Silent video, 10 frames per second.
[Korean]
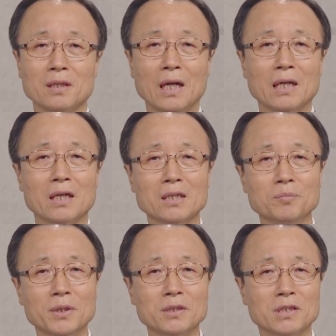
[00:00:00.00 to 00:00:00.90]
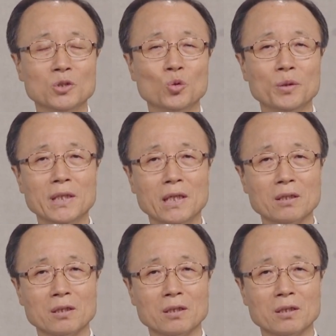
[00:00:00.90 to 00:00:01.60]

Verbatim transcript: 하나님의 진노에 대한